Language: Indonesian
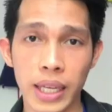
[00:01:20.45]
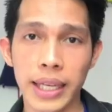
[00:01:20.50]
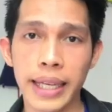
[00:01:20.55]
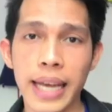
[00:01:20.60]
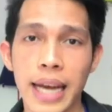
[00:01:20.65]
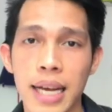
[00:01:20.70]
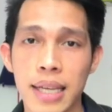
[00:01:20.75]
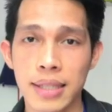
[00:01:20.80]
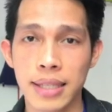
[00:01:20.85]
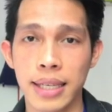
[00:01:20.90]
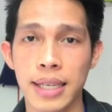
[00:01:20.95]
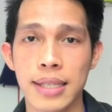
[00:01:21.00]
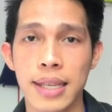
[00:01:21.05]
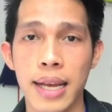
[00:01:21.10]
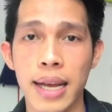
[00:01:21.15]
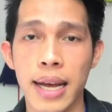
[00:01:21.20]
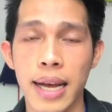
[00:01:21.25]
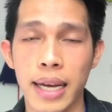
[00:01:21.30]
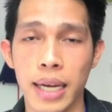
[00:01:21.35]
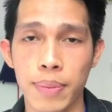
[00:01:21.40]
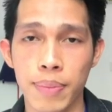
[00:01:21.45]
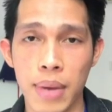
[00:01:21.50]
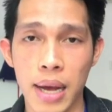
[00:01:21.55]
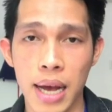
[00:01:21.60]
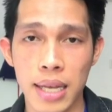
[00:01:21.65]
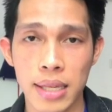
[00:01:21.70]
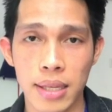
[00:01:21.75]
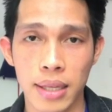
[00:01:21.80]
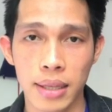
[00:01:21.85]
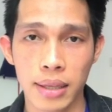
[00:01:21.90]
Ya, jadi saya akan
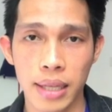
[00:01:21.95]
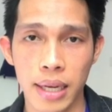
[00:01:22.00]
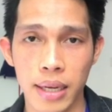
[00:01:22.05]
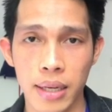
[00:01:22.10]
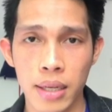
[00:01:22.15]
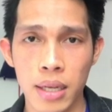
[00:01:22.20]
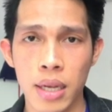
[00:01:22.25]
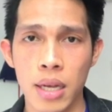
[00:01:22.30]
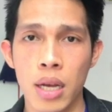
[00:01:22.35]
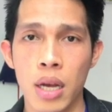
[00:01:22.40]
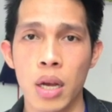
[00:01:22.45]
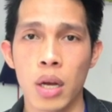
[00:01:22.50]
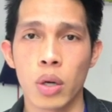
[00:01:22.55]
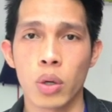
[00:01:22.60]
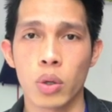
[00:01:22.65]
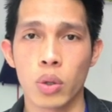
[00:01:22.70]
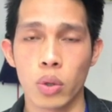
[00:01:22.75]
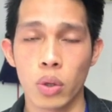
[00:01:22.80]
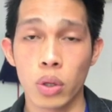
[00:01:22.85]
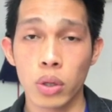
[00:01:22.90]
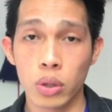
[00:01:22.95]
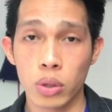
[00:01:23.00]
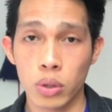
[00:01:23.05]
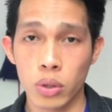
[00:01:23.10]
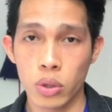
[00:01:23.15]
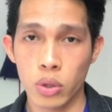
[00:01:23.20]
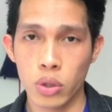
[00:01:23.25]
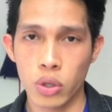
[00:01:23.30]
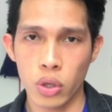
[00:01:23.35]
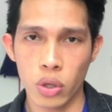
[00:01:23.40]
bahas tentang
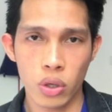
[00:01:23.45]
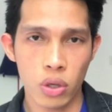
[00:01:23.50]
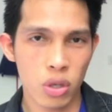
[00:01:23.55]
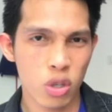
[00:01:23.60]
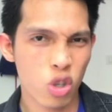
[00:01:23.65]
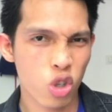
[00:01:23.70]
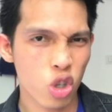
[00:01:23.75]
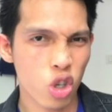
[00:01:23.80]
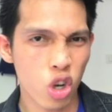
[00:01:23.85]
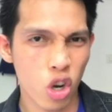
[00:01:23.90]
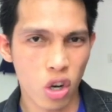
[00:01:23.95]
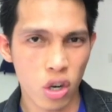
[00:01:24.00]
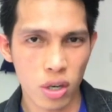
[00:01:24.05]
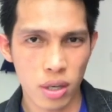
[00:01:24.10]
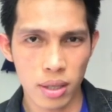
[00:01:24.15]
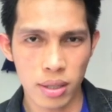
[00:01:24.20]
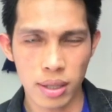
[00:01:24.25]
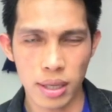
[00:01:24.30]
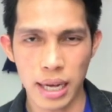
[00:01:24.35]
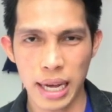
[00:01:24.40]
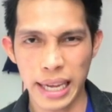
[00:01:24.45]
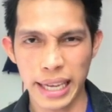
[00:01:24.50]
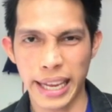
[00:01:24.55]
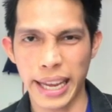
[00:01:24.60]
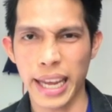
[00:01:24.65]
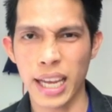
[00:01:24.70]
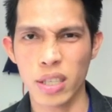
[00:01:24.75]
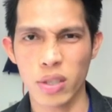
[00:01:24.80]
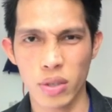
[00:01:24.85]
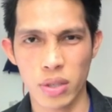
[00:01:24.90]
culture shock. I
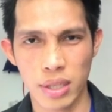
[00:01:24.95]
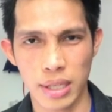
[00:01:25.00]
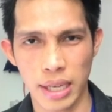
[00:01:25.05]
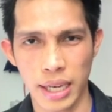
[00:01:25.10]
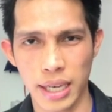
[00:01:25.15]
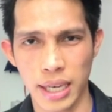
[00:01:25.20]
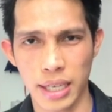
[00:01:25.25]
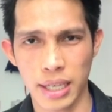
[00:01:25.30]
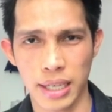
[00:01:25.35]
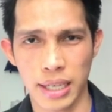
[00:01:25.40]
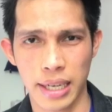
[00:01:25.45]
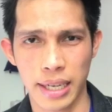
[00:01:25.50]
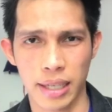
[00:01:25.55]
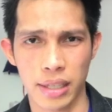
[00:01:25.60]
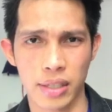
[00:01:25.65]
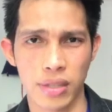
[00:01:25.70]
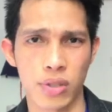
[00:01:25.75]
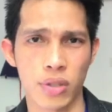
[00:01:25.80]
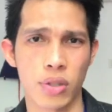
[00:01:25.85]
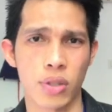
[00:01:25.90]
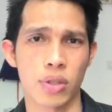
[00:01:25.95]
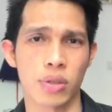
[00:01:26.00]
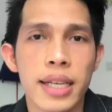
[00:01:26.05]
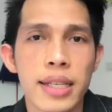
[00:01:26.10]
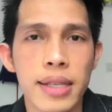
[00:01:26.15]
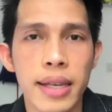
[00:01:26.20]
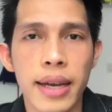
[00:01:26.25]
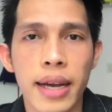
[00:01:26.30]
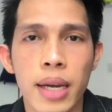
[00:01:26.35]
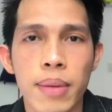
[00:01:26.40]
hate to say that in English though.
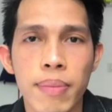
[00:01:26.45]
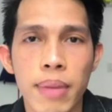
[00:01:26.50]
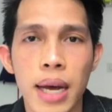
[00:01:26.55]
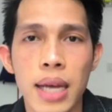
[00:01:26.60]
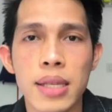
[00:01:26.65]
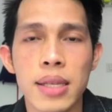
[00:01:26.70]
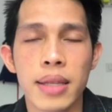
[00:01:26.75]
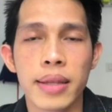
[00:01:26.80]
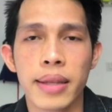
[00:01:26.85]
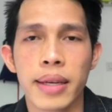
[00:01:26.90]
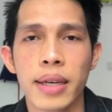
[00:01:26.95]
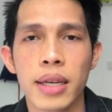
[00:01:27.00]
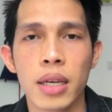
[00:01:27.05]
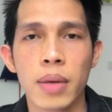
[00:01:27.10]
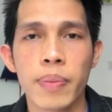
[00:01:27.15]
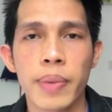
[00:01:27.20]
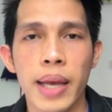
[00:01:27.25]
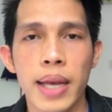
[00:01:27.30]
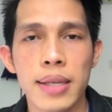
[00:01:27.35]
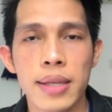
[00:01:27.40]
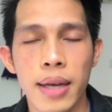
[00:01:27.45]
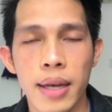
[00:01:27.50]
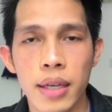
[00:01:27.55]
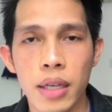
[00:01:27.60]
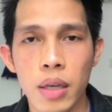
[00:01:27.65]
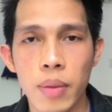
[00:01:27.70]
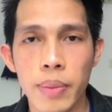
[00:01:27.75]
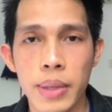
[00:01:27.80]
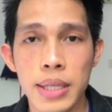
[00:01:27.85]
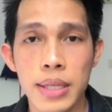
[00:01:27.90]
Saya akan bahas tentang kebiasaan
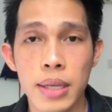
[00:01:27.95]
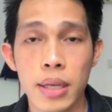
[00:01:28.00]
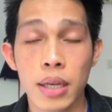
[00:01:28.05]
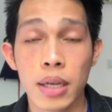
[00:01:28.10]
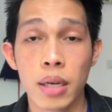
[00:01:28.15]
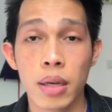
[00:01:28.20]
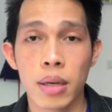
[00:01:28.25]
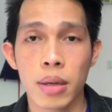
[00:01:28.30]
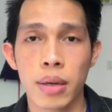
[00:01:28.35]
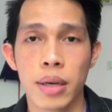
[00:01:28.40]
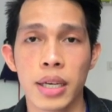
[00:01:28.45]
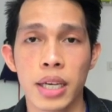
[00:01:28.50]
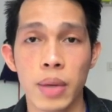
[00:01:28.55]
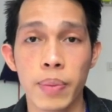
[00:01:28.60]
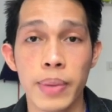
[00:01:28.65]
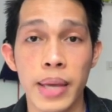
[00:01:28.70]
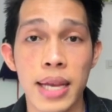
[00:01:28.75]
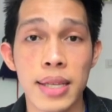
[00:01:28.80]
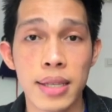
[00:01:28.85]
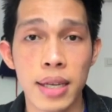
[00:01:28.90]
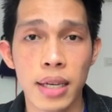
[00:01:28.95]
kebis, ke, kebiasaan